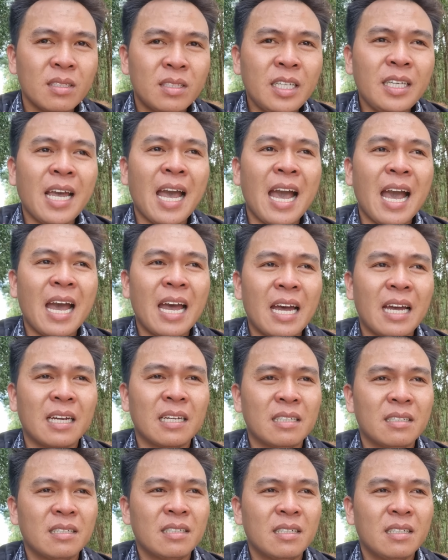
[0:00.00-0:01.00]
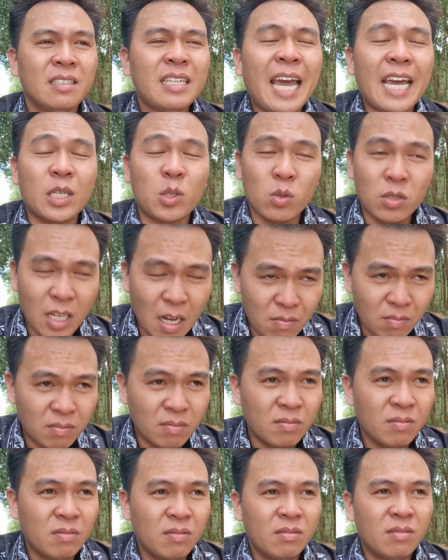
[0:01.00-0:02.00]
Chị Hà nhảy xuống sông
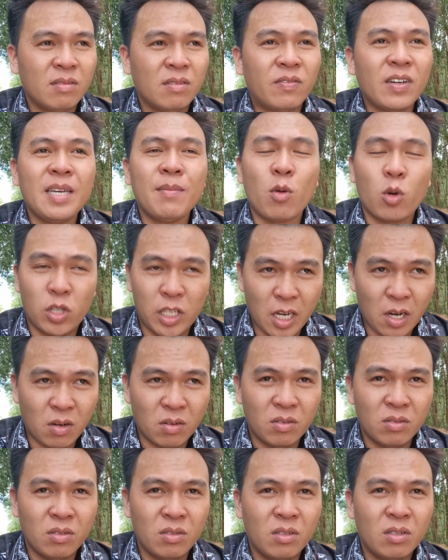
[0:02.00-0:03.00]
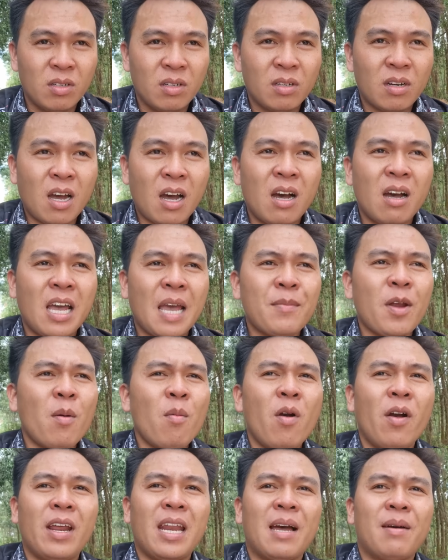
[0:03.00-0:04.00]
vì một triệu. Đó, em
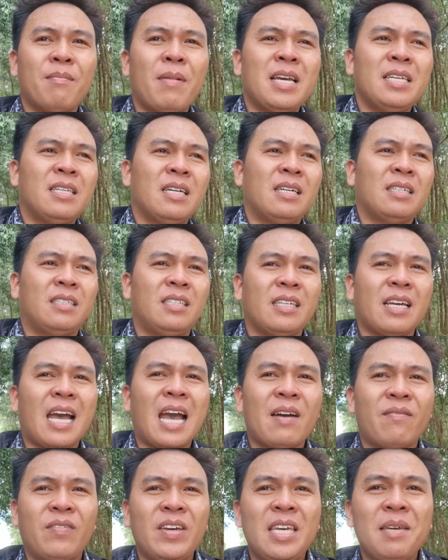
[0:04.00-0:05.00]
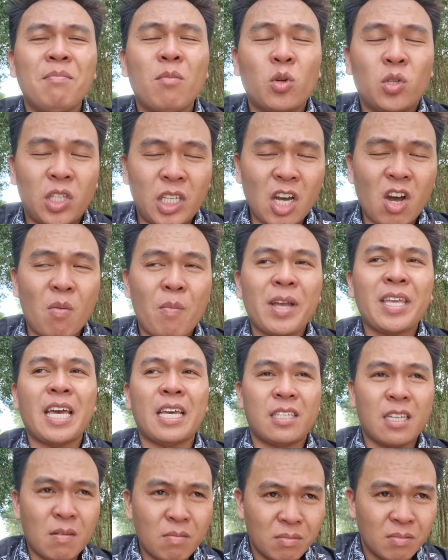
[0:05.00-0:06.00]
nói mọi người là bây giờ chị Hà vì một triệu mà
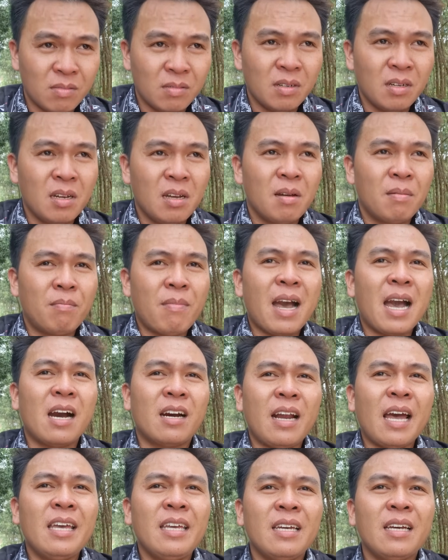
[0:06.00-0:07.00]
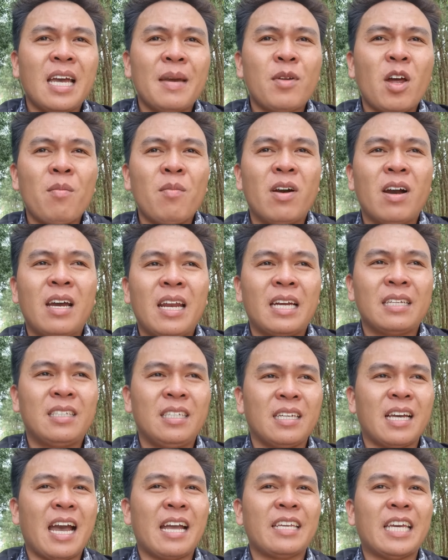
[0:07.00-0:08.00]
nhảy sông. Mà ở đây em nói mọi người là
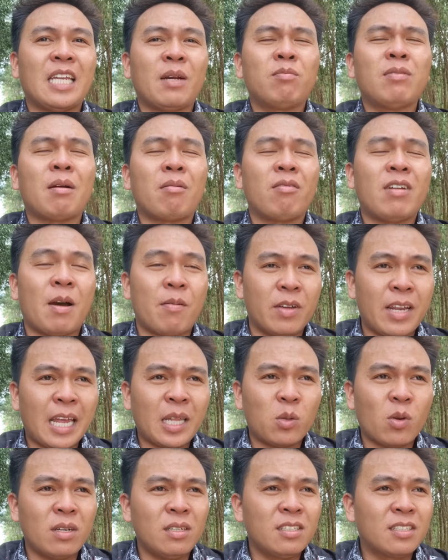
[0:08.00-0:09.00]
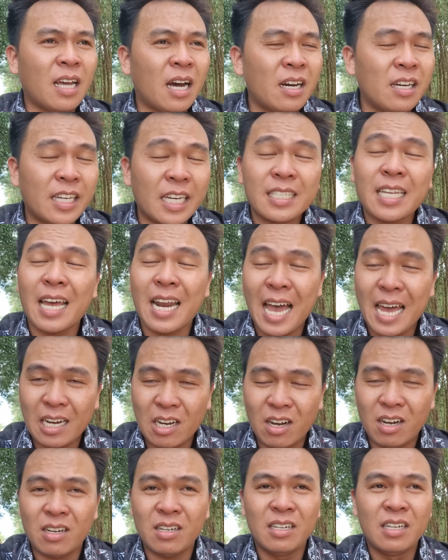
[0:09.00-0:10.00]
chị Hà nhảy đóng đóng đóng lên anh Tuấn rời cái xà
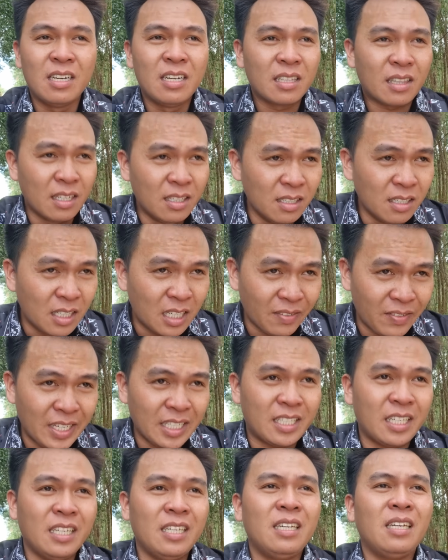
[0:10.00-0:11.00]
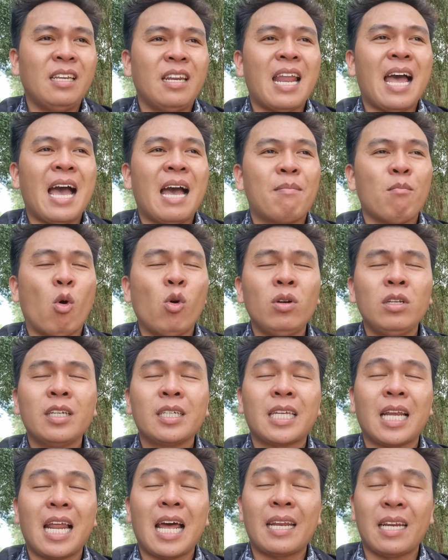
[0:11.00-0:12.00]
lan đó, từ cái vị trí là bốn
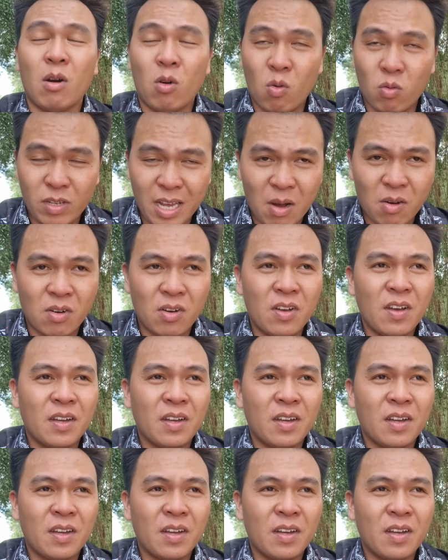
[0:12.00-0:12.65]
chiếc xà lan đậu cùng nhau